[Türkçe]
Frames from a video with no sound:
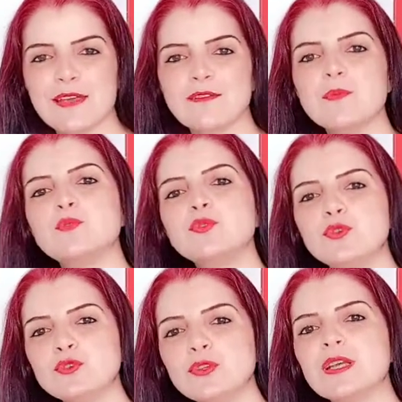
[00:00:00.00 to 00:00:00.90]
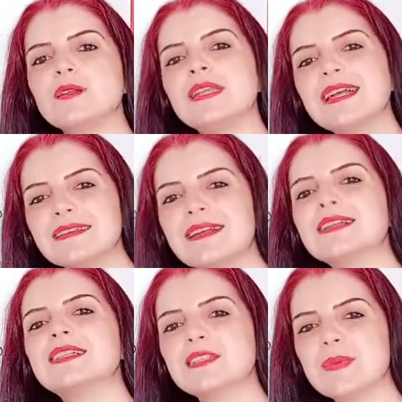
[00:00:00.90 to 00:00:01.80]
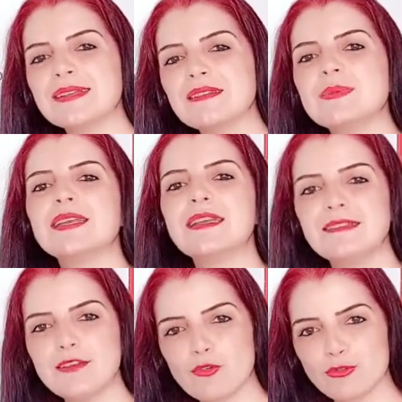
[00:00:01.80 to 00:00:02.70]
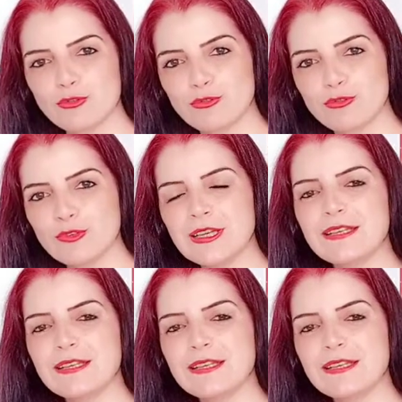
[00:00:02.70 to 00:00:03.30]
Ve bunun ne kadar kıymetli bir hediye olduğunu,